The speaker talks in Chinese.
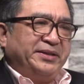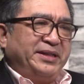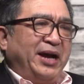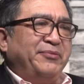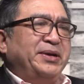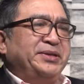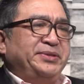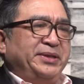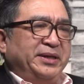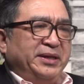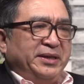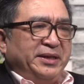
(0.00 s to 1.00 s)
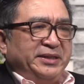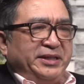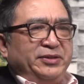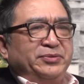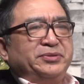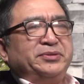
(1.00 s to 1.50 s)
大外学，
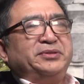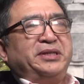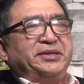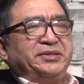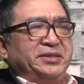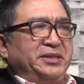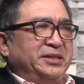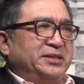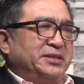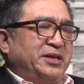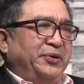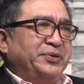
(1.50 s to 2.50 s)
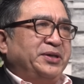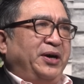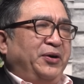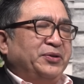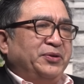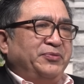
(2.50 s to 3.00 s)
你就是在自己搞一个
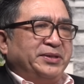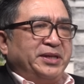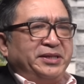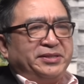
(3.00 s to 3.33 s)
好的网站，